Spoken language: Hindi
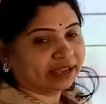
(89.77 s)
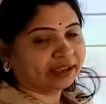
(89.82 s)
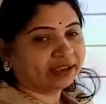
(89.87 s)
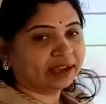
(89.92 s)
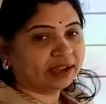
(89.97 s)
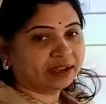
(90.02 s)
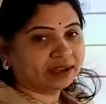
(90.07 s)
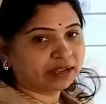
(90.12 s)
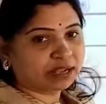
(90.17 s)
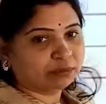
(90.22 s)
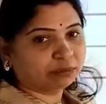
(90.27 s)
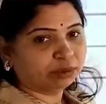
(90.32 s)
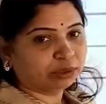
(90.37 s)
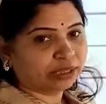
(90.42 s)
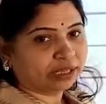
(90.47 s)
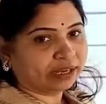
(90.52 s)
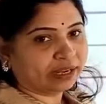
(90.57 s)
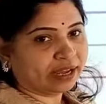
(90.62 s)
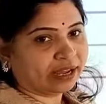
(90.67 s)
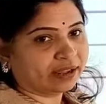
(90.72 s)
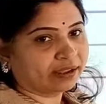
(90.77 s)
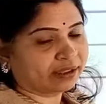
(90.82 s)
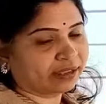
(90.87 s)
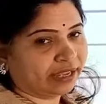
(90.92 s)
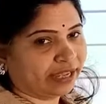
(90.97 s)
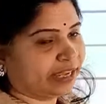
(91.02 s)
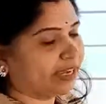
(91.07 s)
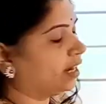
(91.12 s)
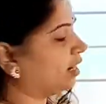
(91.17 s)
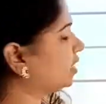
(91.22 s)
है क कबूतर का
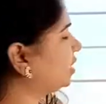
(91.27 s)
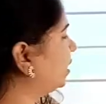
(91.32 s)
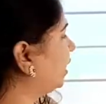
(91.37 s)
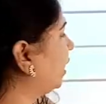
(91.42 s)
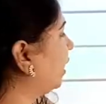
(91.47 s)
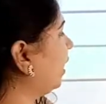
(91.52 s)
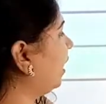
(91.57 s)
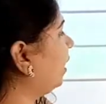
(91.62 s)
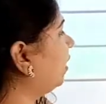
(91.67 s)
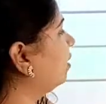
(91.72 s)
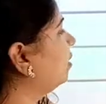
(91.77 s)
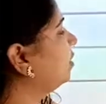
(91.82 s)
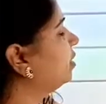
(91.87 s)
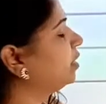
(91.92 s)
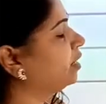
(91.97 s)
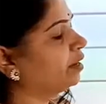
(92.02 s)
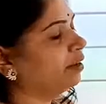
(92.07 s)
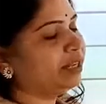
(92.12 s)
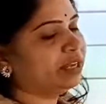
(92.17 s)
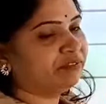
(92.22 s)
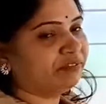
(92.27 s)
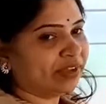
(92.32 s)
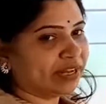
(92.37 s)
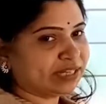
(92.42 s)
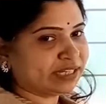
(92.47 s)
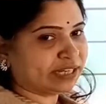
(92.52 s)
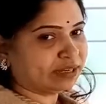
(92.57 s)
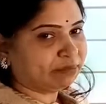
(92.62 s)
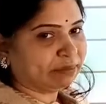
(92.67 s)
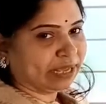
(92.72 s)
एक अक्षर है ये
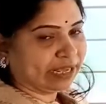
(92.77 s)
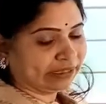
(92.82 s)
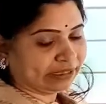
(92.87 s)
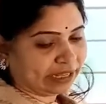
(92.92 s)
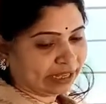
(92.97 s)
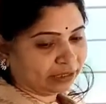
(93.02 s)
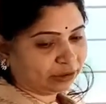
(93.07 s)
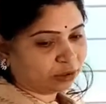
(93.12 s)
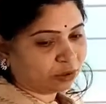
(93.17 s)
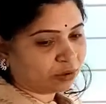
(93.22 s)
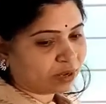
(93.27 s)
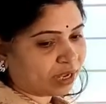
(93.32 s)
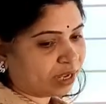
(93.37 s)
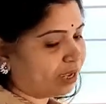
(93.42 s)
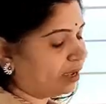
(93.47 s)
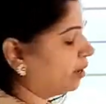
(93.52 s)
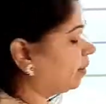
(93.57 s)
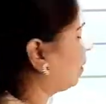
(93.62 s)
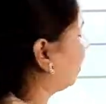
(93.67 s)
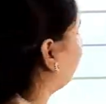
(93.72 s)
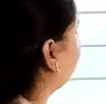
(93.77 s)
व्यंजन में आता है तो क